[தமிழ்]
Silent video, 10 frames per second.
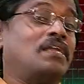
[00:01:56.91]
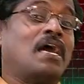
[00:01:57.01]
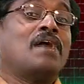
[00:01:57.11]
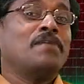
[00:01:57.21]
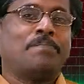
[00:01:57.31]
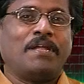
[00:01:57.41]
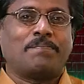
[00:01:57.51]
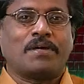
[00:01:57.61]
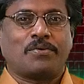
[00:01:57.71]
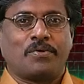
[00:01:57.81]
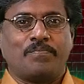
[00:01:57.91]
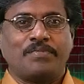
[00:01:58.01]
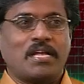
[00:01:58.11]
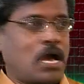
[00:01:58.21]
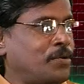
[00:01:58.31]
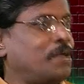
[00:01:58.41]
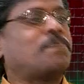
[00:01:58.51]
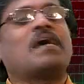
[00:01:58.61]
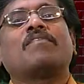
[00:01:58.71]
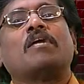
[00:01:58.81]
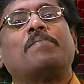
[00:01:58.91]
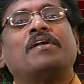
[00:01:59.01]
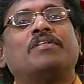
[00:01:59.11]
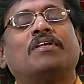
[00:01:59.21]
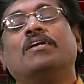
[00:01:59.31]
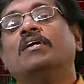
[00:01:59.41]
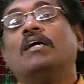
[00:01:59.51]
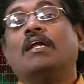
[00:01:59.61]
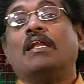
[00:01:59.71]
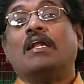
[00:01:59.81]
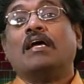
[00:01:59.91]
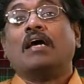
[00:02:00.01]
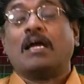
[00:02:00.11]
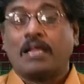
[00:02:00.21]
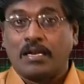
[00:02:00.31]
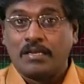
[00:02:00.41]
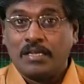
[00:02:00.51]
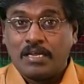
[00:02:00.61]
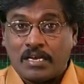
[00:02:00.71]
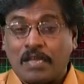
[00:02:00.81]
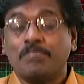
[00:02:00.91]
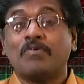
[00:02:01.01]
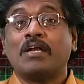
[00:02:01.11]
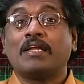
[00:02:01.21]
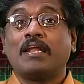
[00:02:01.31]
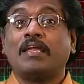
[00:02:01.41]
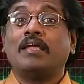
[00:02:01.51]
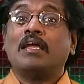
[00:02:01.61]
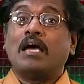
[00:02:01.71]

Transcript: நாம் எப்படி பார்க்கிறோம் அவருடைய பார்வை எப்படி இருந்தது ஆனால் நம் வாழ்க்கையிலே